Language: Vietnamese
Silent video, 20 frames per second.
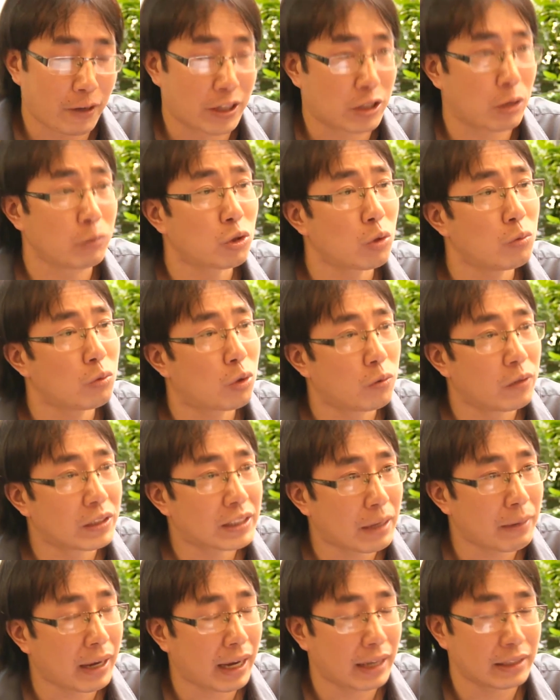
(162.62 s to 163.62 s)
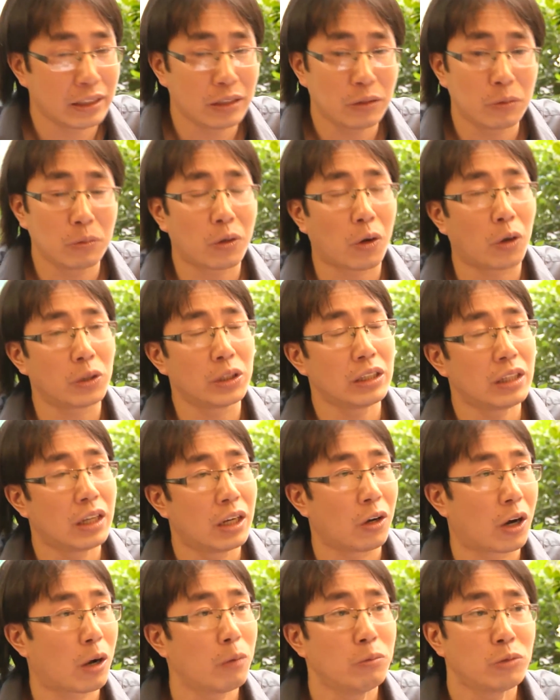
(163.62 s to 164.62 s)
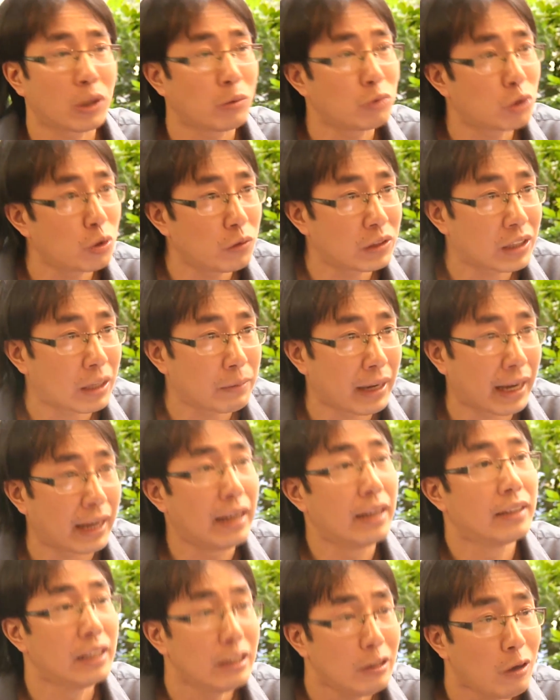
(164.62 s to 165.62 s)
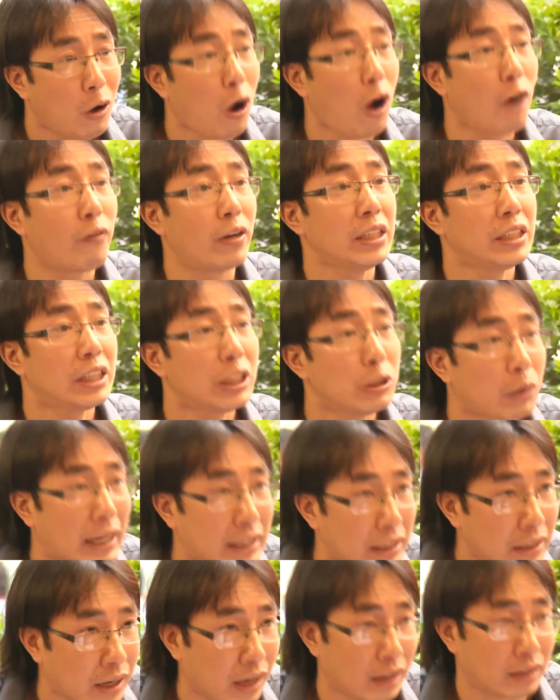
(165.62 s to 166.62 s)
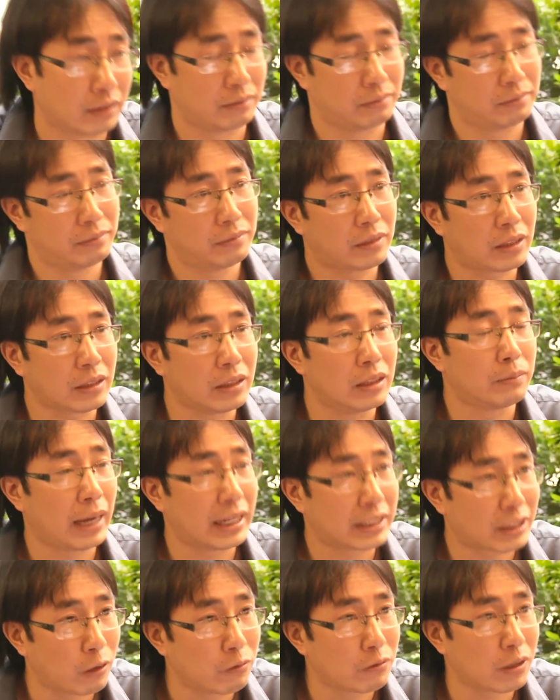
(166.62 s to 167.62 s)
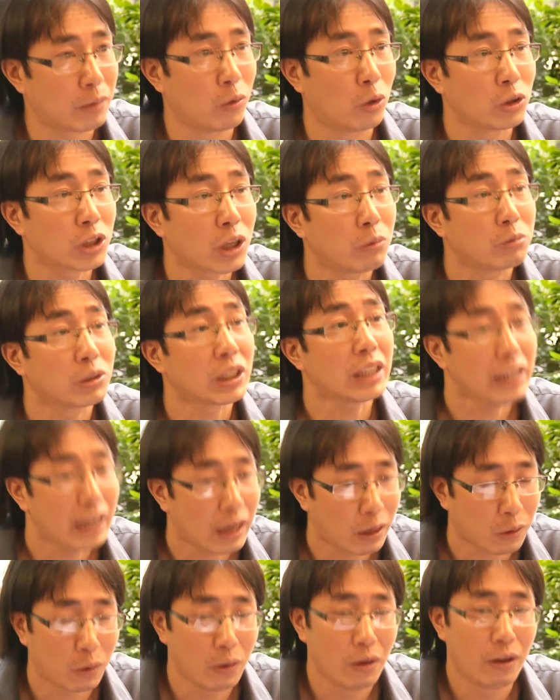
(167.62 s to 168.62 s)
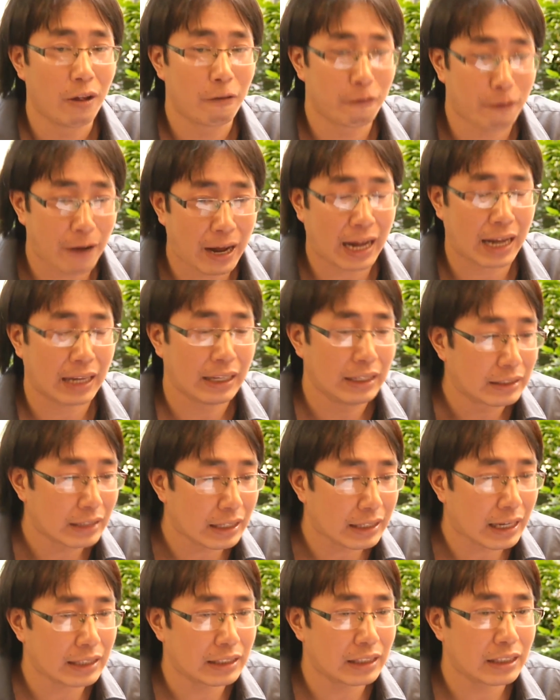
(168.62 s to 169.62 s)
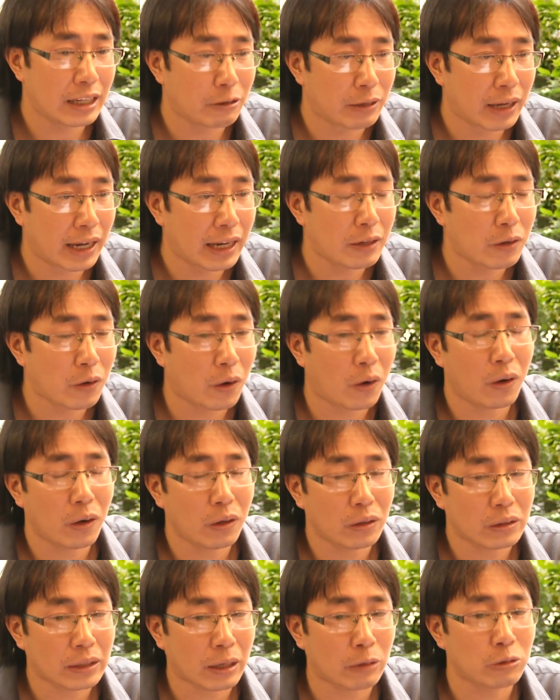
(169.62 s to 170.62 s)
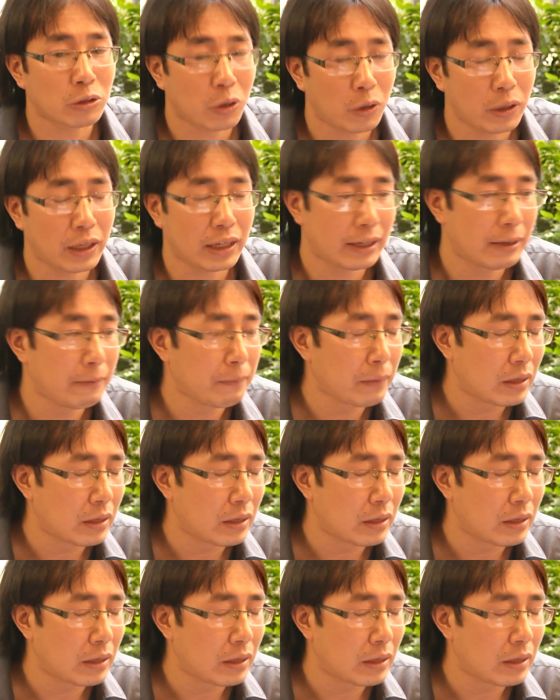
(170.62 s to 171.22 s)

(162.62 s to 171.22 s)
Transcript: phải sống chung cùng với cha mẹ nhưng cũng có những người họ không sống chung với cha mẹ nhưng họ vẫn chịu ảnh hưởng từ mẹ chồng và bố chồng rất nhiều và tất cả những điều đấy nó theo tôi ấy,